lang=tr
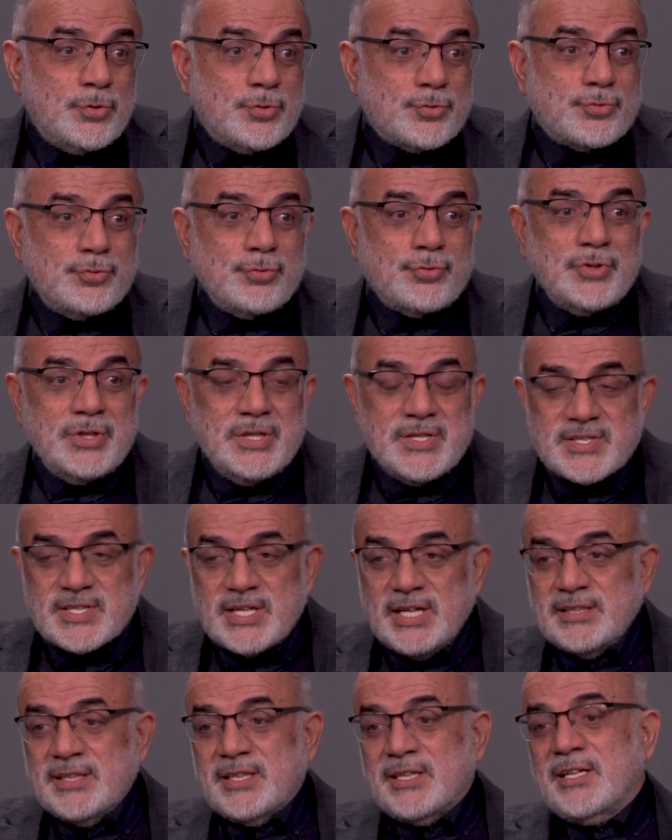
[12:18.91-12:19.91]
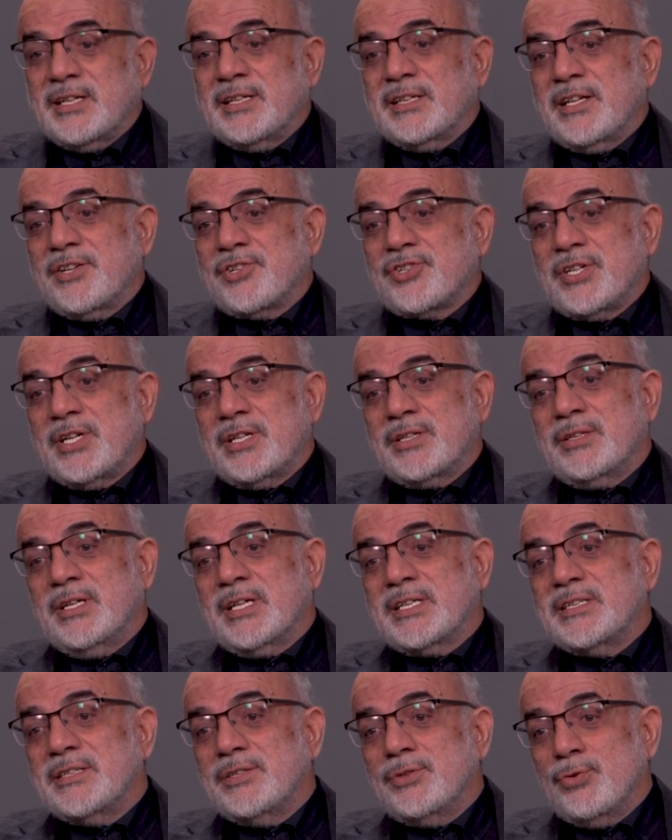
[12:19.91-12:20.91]
Çünkü insanlar arkadaşlar
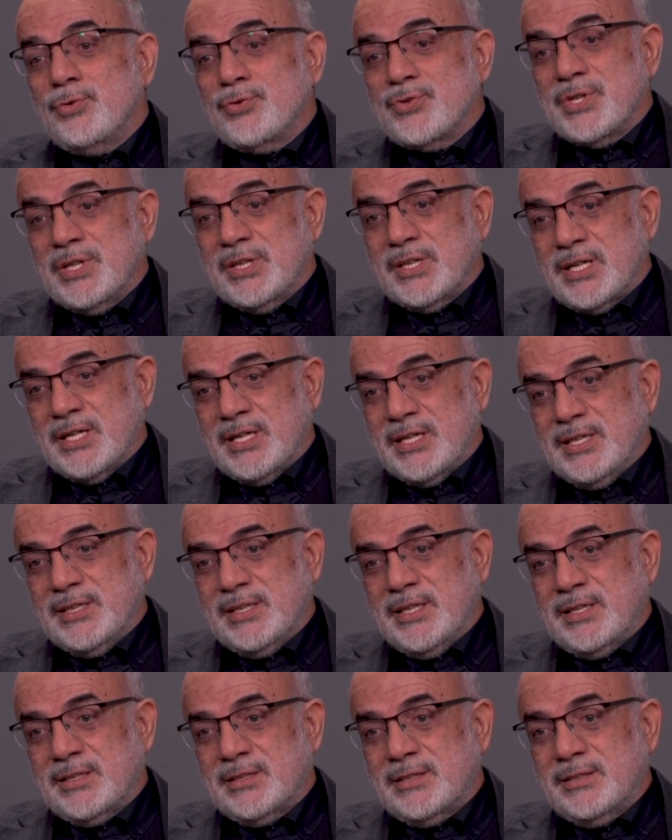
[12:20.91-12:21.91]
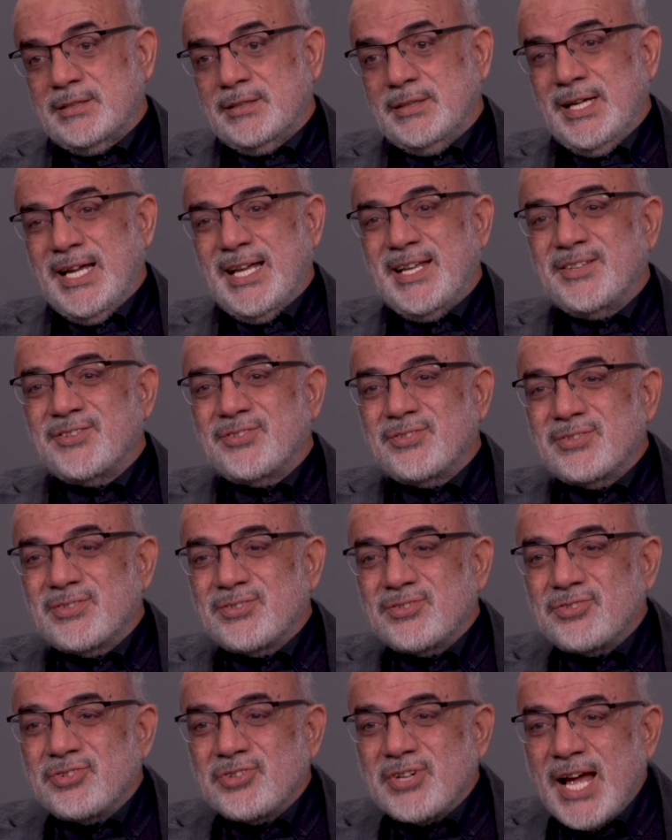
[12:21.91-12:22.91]
yakın yüzyıllara kadar yani
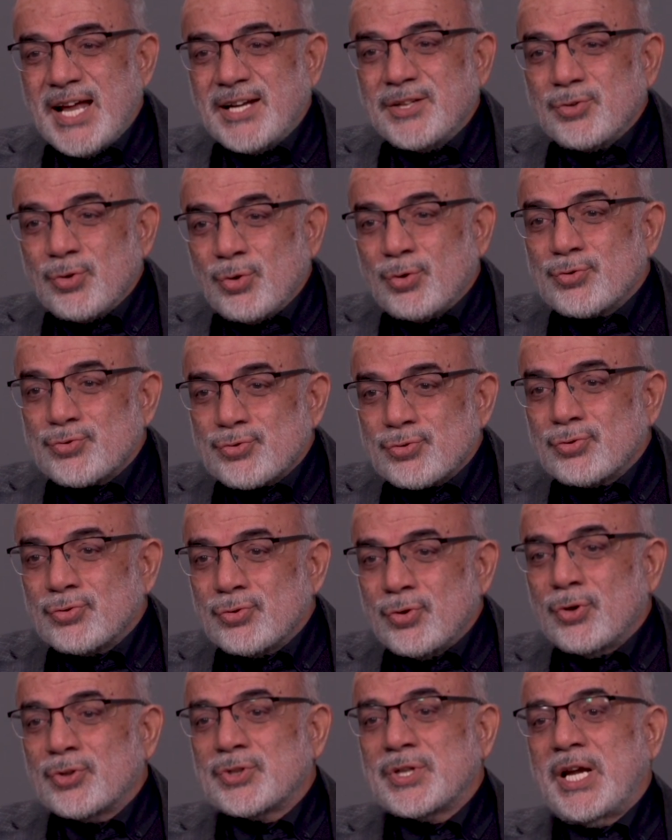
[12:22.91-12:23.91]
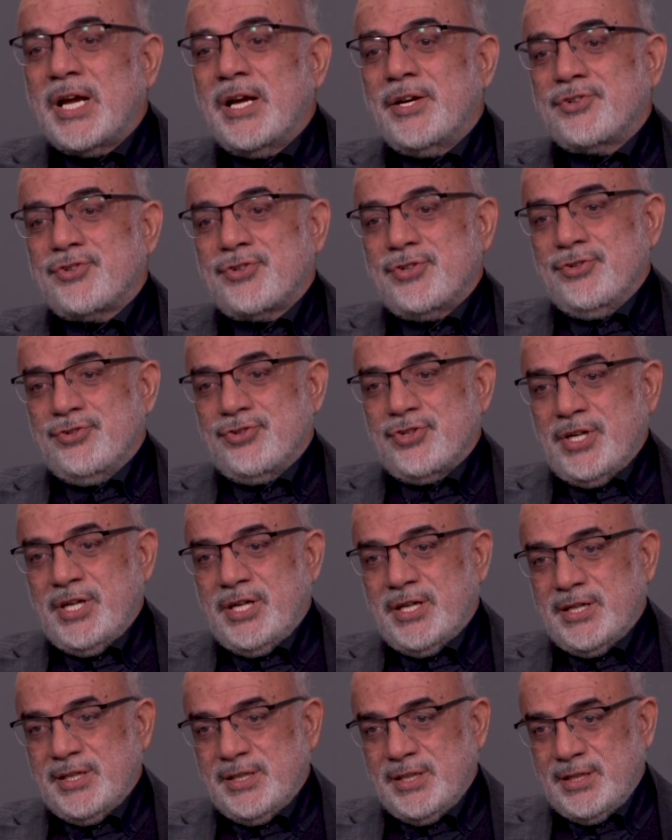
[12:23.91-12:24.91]
tren yolculuğu ortaya
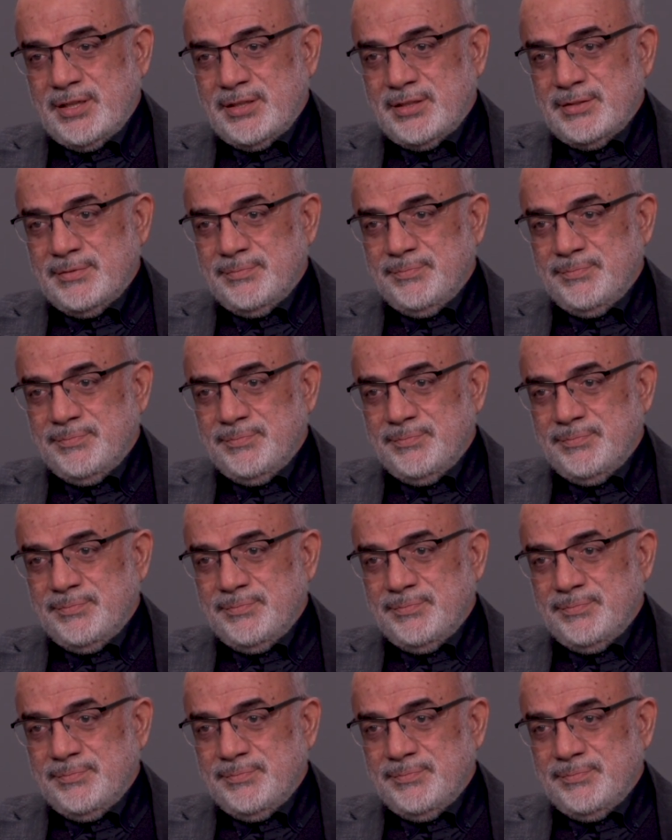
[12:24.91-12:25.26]
çıkıncaya kadar